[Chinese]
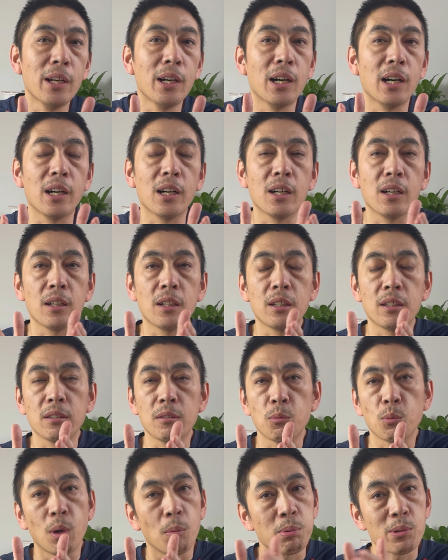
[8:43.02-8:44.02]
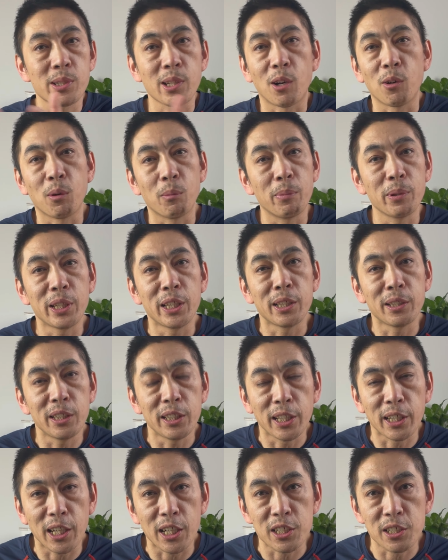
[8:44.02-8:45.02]
呃，我不知道，我不应
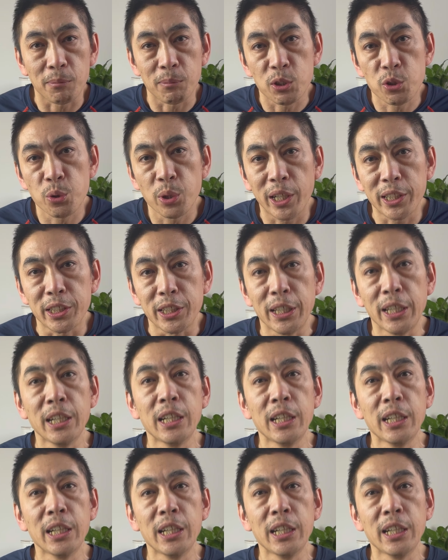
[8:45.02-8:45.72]
应该怎么劝你。